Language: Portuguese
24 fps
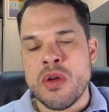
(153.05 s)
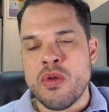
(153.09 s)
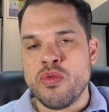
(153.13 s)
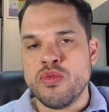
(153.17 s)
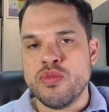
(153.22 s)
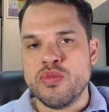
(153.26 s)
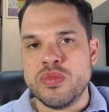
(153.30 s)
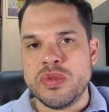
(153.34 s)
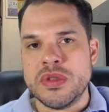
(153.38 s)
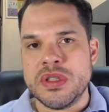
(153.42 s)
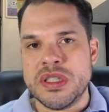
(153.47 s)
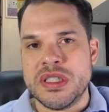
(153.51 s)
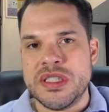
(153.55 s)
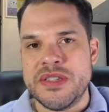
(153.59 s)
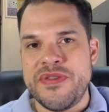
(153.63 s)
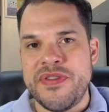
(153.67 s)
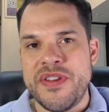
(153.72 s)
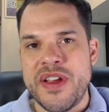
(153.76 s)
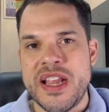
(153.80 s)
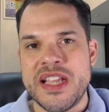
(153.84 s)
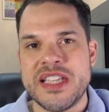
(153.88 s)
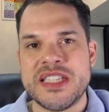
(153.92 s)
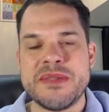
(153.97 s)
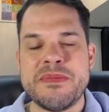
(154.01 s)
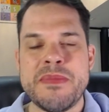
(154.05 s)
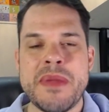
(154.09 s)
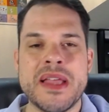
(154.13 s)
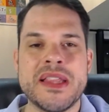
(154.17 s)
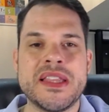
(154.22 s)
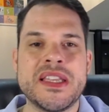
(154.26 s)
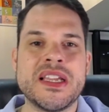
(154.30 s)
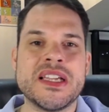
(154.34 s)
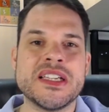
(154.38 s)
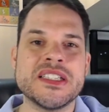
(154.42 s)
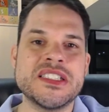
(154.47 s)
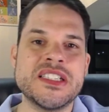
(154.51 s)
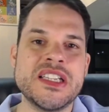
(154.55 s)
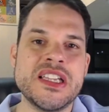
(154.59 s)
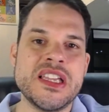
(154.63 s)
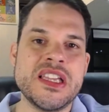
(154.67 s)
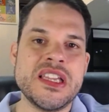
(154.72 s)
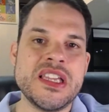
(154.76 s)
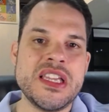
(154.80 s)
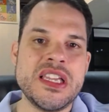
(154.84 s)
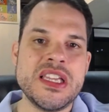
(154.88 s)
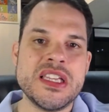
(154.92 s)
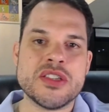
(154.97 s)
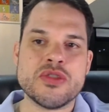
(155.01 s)
com diferentes métricas de
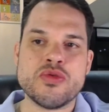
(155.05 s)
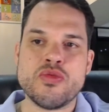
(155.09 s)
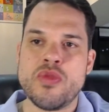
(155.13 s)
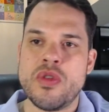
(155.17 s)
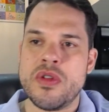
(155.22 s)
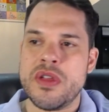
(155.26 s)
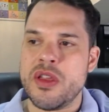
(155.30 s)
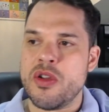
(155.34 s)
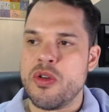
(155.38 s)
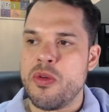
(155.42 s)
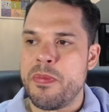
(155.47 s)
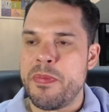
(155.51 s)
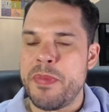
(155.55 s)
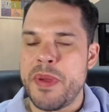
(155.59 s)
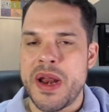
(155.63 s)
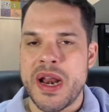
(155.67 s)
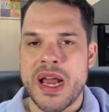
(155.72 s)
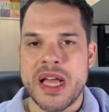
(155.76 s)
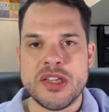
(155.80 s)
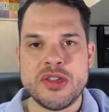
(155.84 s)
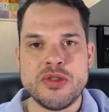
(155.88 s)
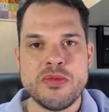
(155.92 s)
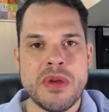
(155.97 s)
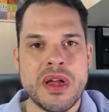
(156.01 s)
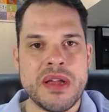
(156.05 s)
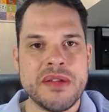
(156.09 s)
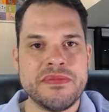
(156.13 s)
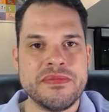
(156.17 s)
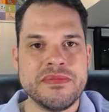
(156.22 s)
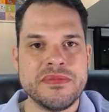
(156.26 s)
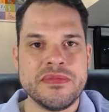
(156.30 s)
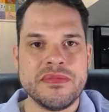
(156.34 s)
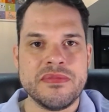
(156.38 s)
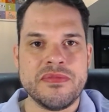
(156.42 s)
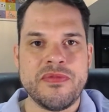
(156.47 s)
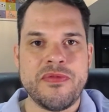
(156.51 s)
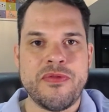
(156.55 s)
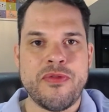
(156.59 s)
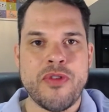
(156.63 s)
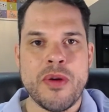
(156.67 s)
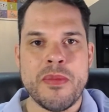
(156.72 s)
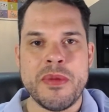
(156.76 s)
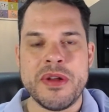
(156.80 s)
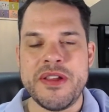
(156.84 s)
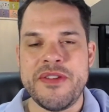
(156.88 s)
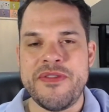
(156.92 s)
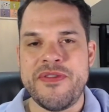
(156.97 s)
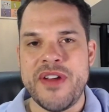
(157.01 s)
risco, em operar de uma
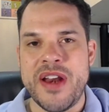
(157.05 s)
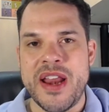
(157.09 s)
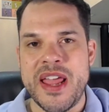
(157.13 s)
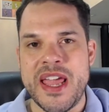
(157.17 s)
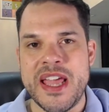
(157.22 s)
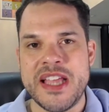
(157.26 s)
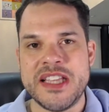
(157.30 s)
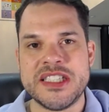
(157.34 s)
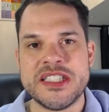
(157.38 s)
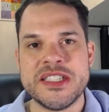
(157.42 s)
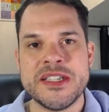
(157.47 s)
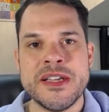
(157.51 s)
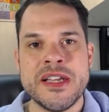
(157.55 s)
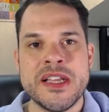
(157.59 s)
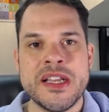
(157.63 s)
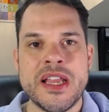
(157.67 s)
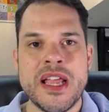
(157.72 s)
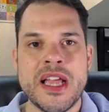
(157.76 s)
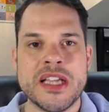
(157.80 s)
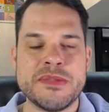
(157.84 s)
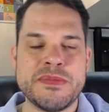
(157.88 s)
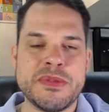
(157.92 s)
forma diferente. Né?